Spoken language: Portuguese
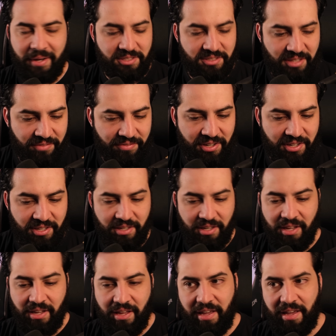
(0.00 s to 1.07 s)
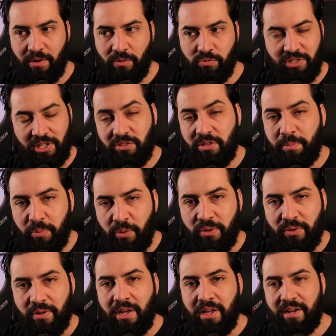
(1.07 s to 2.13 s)
mas dava ali é, um certo
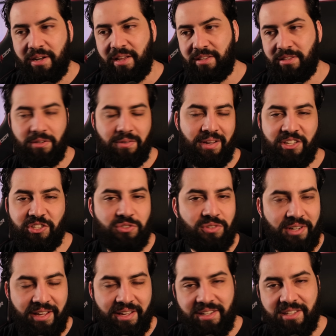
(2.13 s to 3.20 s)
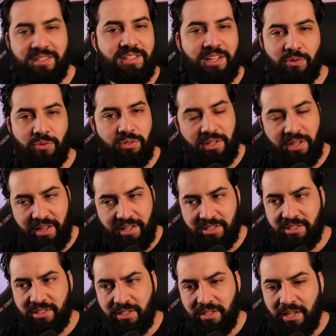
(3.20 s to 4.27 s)
apoio, né? Então é isso, né? Antes da luta é
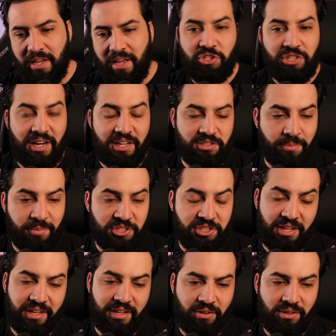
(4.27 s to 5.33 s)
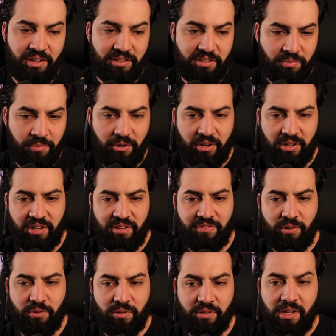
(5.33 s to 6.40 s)
assim. E o Charles também achei legal que ele teve uma hora que ele
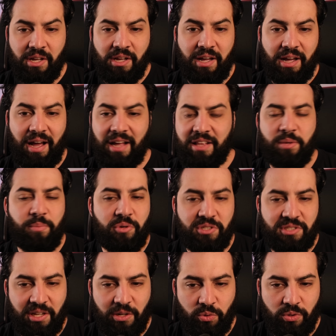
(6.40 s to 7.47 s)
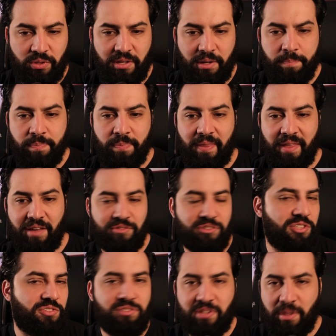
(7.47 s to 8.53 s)
falou: ah, depois da luta é,
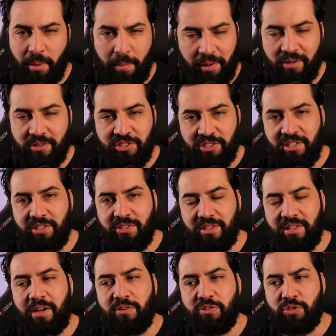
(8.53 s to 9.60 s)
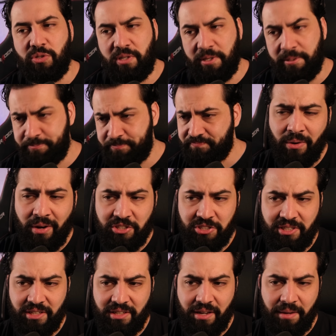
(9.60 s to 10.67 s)
vocês vão estar tá me aplaudindo e tal, não sei o quê. E eu
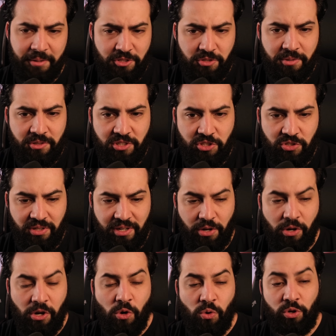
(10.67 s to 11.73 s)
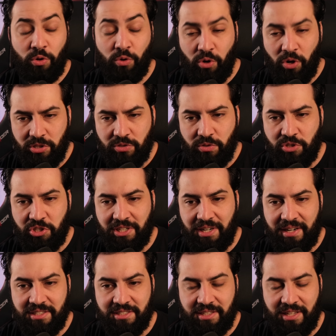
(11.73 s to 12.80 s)
acho que é mais ou menos isso, né? O que eu gosto do
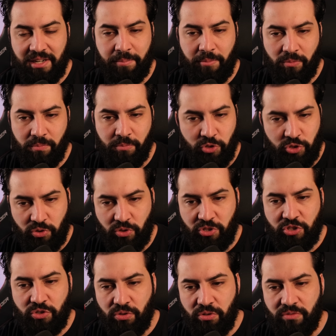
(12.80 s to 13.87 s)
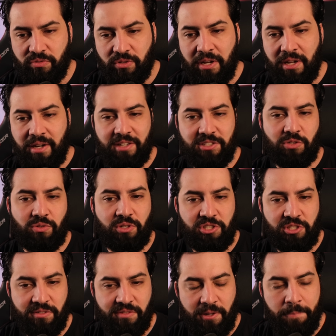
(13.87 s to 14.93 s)
Charles que ele mo mostrou de novo nessa
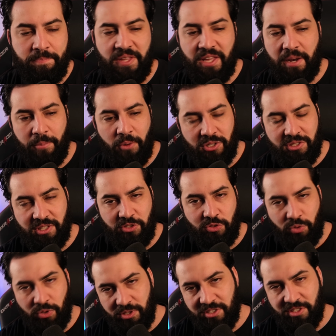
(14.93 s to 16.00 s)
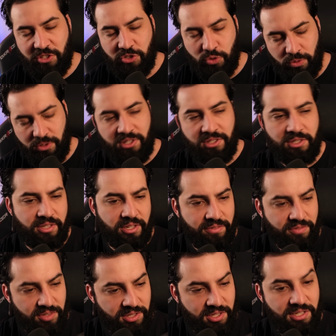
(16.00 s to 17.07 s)
coletiva e ele mostra em todas as outras
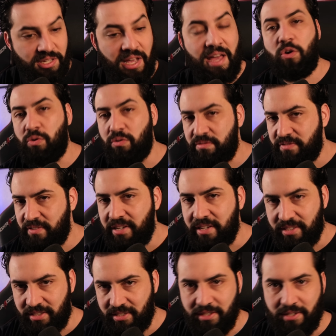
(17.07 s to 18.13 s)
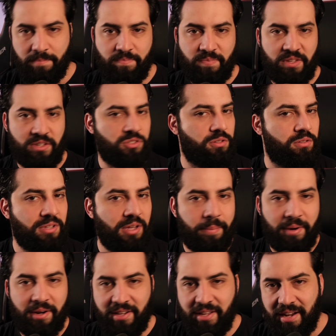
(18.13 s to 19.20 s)
entrevistas é a confiança. Isso não dá
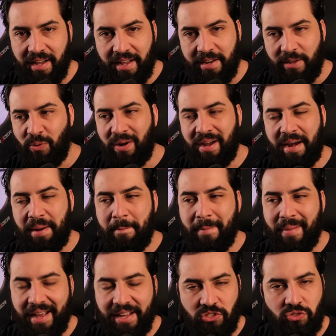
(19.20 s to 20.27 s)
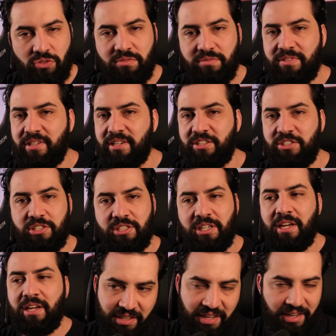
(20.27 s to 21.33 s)
para negar, né? O cara mais confiante
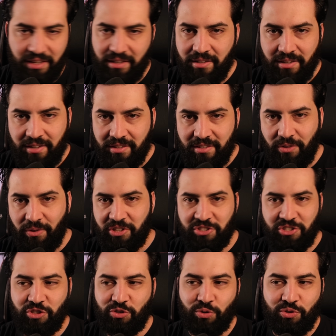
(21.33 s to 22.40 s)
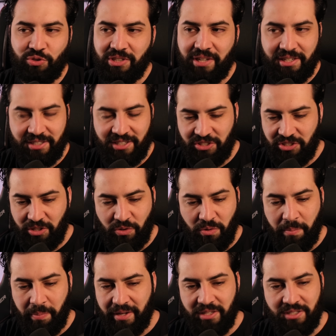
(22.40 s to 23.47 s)
que tem eu acho, de todos os caras que a gente
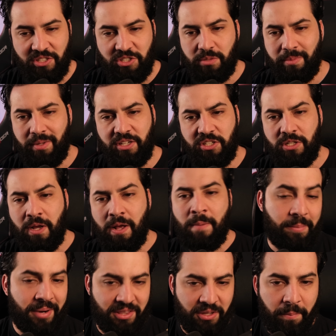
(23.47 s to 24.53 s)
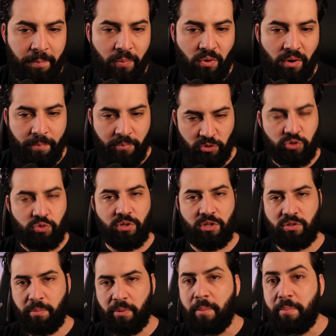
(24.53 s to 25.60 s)
acompanha recentemente. Lembra até um pouco a
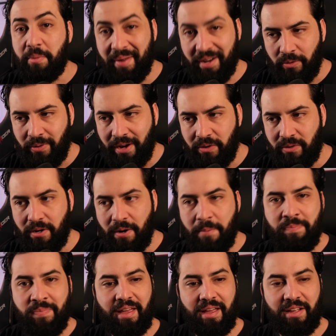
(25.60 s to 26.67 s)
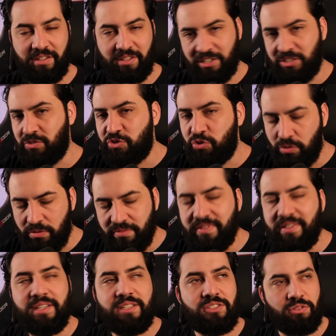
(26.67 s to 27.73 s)
postura do próprio McGregor, é, em questão de
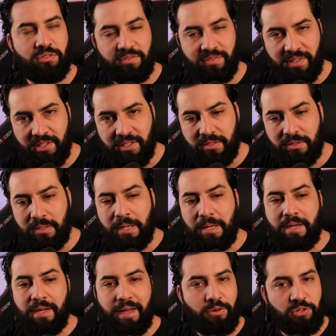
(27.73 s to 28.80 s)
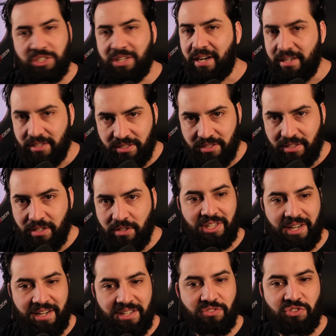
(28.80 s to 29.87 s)
confiança, eu tô falando, é o Charles. O
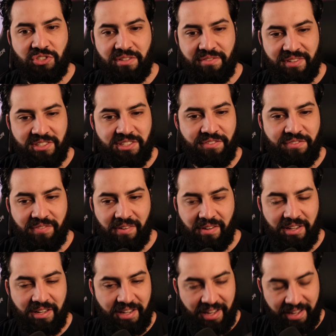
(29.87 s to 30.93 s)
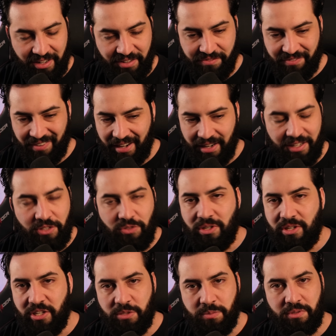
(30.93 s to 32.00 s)
Charles, você vê você ele, ele, falando,
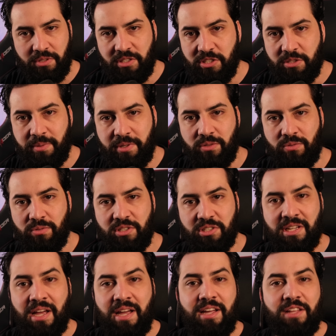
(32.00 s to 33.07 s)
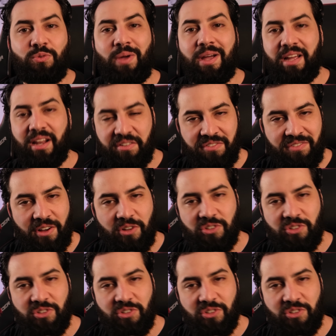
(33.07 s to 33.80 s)
ele respondendo as perguntas, não é aquela